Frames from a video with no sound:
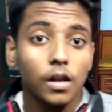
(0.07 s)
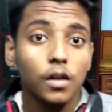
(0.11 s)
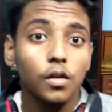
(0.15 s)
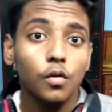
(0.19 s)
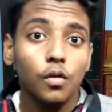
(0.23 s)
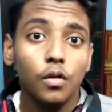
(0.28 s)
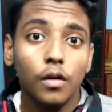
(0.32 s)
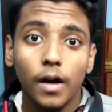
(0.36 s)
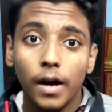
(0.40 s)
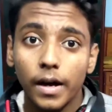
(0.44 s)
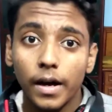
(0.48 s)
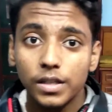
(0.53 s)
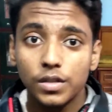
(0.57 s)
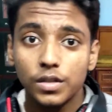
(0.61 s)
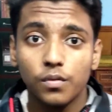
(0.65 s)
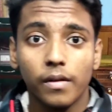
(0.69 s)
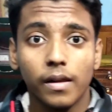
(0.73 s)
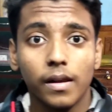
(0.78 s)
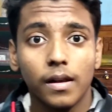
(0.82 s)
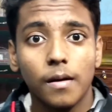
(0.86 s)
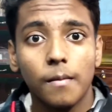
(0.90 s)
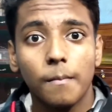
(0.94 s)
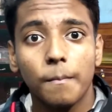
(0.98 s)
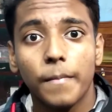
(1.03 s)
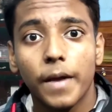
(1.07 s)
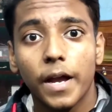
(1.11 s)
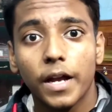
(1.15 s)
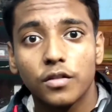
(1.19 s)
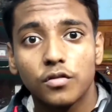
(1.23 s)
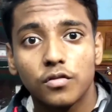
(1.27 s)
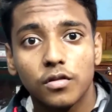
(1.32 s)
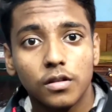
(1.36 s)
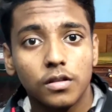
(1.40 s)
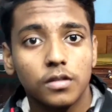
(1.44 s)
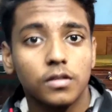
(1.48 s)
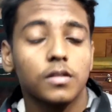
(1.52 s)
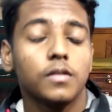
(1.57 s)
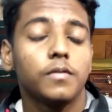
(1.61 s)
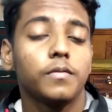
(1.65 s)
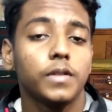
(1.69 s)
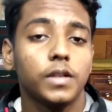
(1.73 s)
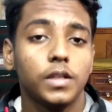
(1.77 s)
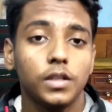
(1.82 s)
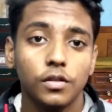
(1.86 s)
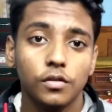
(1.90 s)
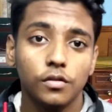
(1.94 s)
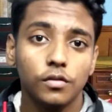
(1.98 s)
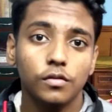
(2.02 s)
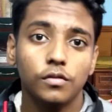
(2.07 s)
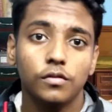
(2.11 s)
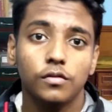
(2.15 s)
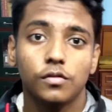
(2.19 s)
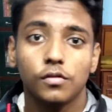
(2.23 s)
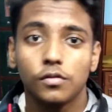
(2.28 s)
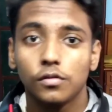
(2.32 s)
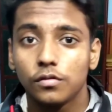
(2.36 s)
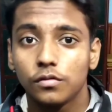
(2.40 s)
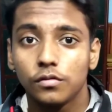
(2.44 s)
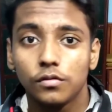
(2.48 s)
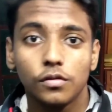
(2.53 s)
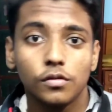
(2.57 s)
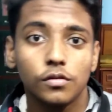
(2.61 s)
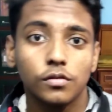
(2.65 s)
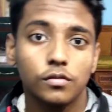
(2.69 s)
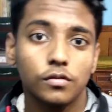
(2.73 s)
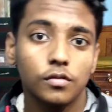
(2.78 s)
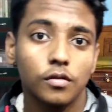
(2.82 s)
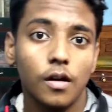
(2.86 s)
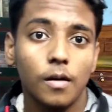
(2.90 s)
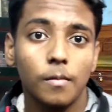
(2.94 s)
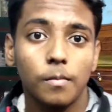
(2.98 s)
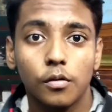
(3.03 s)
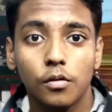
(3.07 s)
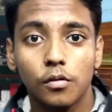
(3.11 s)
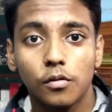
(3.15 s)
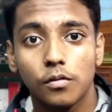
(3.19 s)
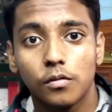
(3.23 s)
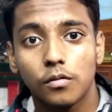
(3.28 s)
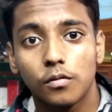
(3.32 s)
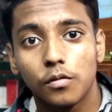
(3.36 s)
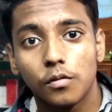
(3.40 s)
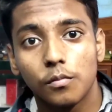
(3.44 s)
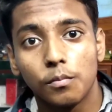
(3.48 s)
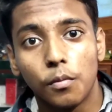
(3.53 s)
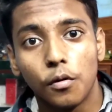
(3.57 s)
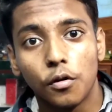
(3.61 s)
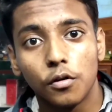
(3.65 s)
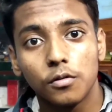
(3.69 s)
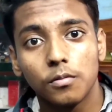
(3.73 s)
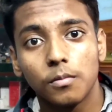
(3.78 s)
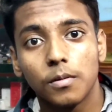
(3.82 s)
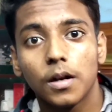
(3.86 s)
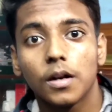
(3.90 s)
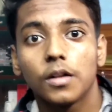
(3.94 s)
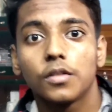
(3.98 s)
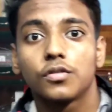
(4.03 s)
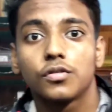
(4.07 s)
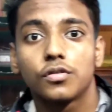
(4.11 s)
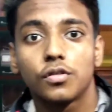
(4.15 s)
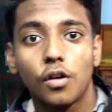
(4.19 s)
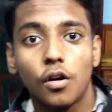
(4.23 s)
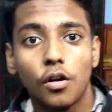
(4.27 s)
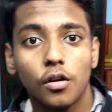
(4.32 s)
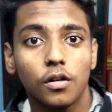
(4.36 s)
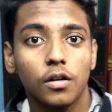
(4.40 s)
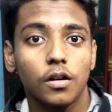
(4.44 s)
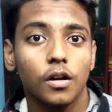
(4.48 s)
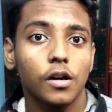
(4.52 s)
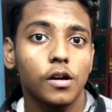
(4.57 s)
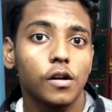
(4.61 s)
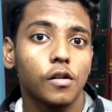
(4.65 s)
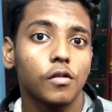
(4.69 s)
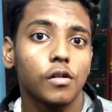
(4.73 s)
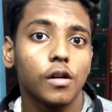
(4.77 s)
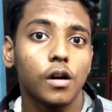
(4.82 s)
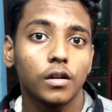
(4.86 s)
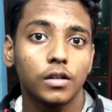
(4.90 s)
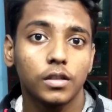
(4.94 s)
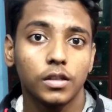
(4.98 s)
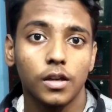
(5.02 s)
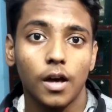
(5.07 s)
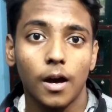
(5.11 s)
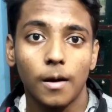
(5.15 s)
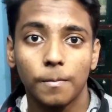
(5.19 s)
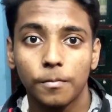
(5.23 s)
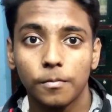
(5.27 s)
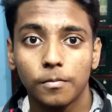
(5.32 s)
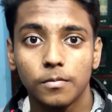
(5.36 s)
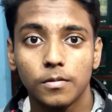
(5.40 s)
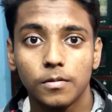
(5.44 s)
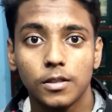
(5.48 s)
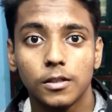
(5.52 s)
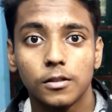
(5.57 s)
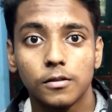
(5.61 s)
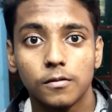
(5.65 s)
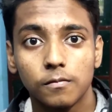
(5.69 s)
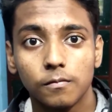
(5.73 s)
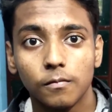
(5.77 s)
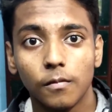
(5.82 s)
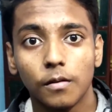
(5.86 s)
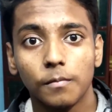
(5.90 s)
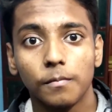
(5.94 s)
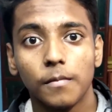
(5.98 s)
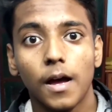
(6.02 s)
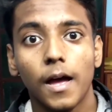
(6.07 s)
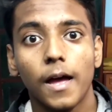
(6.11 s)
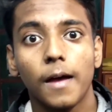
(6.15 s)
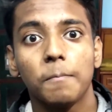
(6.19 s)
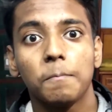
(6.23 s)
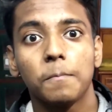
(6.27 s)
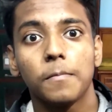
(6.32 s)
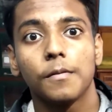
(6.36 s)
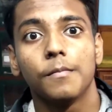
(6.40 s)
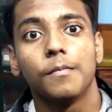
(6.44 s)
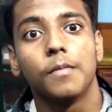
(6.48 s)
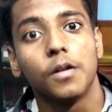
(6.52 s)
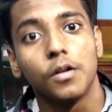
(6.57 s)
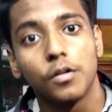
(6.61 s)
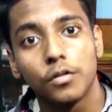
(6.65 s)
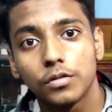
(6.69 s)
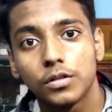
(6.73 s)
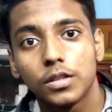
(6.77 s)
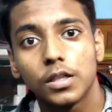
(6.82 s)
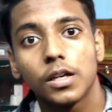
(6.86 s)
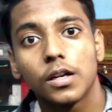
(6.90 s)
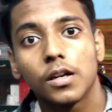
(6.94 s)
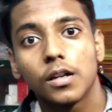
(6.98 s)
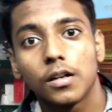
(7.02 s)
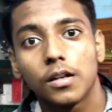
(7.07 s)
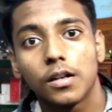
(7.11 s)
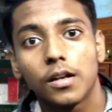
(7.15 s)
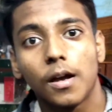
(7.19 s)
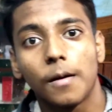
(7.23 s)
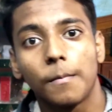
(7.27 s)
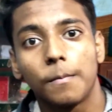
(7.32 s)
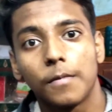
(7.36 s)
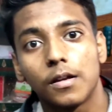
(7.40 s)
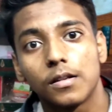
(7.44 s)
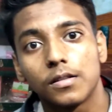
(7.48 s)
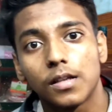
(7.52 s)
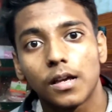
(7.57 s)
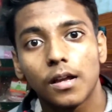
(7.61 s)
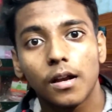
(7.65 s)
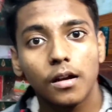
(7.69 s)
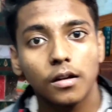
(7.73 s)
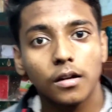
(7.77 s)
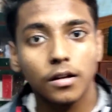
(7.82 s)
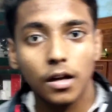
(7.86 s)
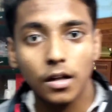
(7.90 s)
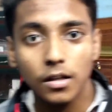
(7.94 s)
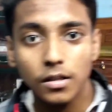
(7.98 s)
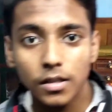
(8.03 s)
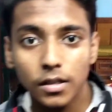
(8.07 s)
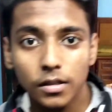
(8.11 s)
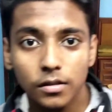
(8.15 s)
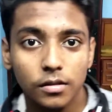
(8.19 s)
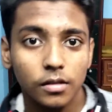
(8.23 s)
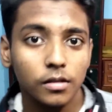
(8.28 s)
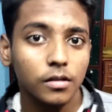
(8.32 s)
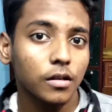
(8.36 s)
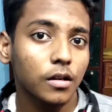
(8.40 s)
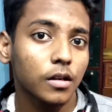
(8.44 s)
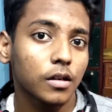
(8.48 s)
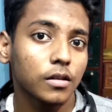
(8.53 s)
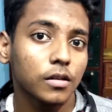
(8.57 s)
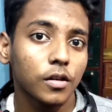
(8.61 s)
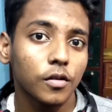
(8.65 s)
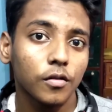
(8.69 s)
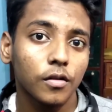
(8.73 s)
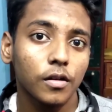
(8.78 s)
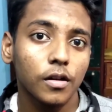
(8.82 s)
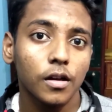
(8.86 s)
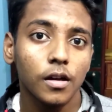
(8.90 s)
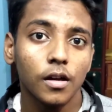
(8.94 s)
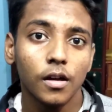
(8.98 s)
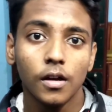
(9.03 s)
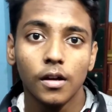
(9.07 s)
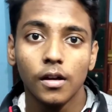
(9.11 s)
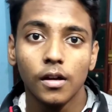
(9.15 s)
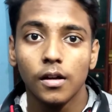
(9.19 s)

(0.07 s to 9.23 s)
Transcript: हेलो गाइस वेलकम बैक टू अनदर वीडियो तो दोस्तों आप लोगों को बहुत बड़ा शौक लगा होगा कि आप जिस ऐप पे भरोसे करके अपना सारा ट्रांजैक्शन करते होंगे